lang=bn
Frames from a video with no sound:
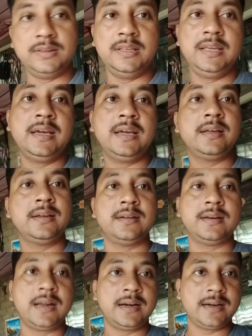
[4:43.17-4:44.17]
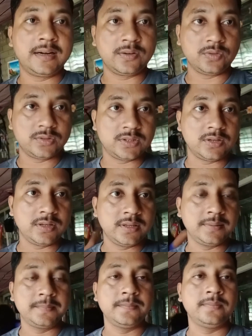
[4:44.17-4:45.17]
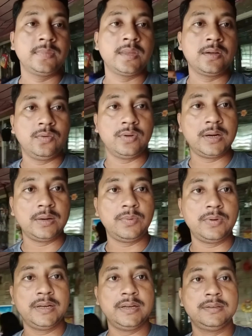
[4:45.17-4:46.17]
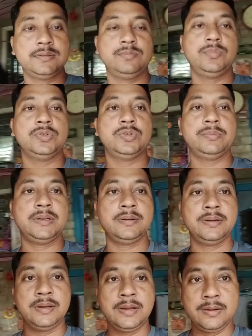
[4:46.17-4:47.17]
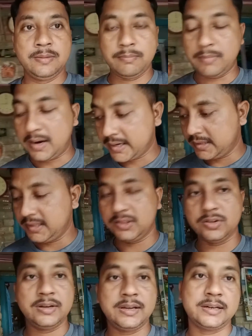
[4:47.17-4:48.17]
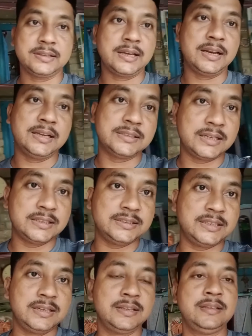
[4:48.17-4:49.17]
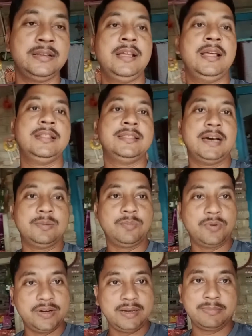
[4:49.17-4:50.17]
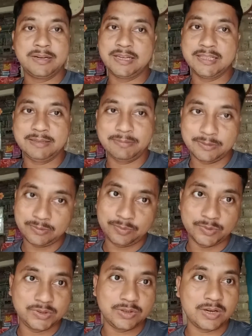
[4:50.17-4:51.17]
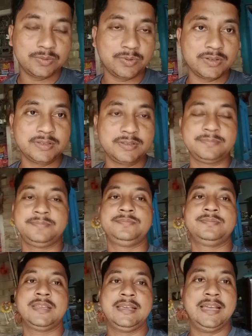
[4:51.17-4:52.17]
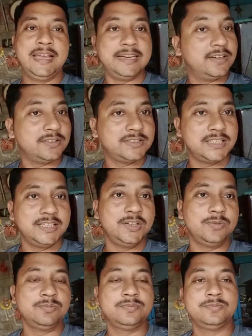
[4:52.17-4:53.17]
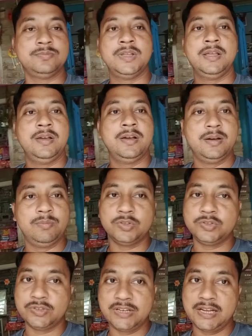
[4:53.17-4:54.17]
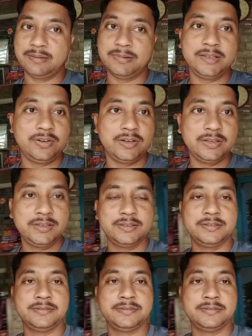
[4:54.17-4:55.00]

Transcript: দিয়ে রান্নাটা করতে হয় করার পরে প্রথমে মাকে দিতে হয় একটা থালায় সাজিয়ে তারপরেই আমরা খেতে পারবো পুজো হওয়ার পর এটা হচ্ছে নিয়ম বছরে একবারই হয়